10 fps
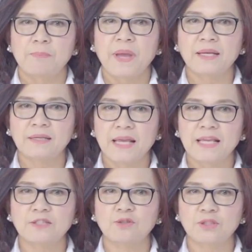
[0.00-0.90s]
เป็นเอ
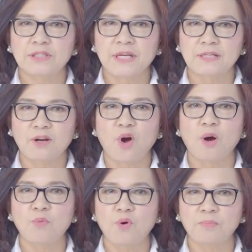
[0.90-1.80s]
สโตรเจนฮอ
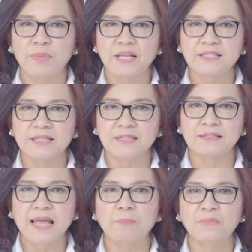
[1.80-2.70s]
ร์โมนเพศหญิง
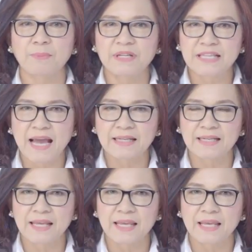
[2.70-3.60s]
ตามธรรมชาติ
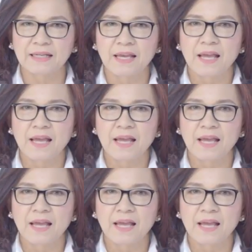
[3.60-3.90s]
นั่นเอง